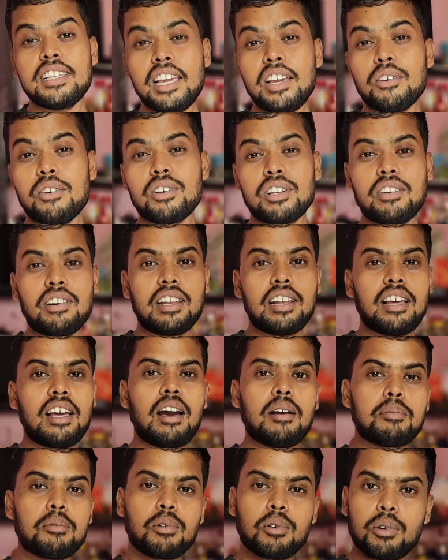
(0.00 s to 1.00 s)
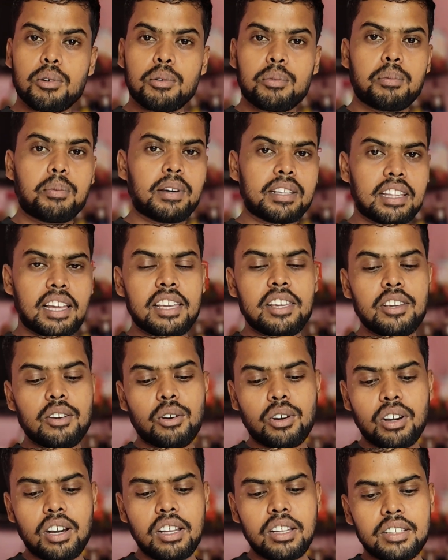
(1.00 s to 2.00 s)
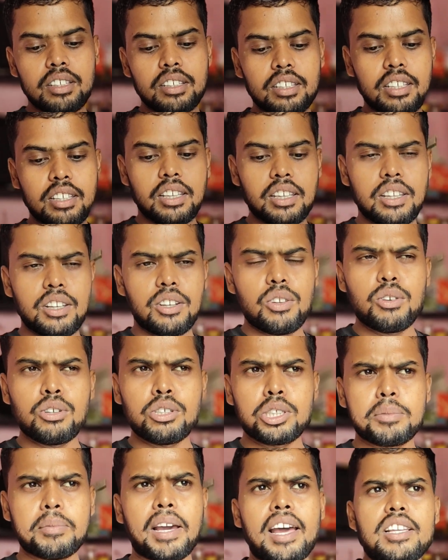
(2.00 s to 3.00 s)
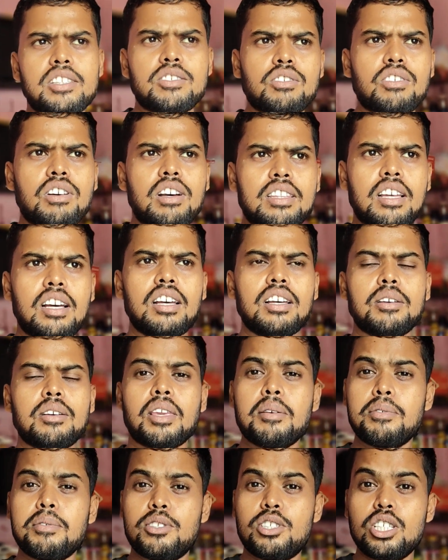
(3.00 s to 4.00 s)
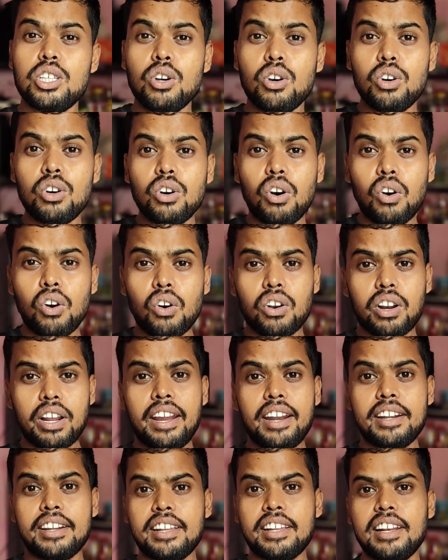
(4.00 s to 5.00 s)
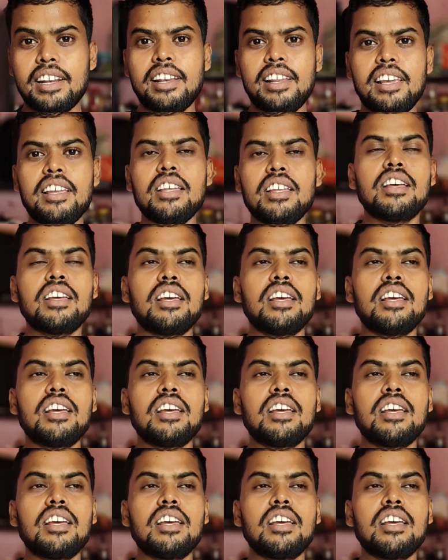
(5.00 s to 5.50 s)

ये होने वाला है आप लोगों को पता ही होगा कि ये न्यूज़ में आ चुका था कि जियो और एयरटेल ने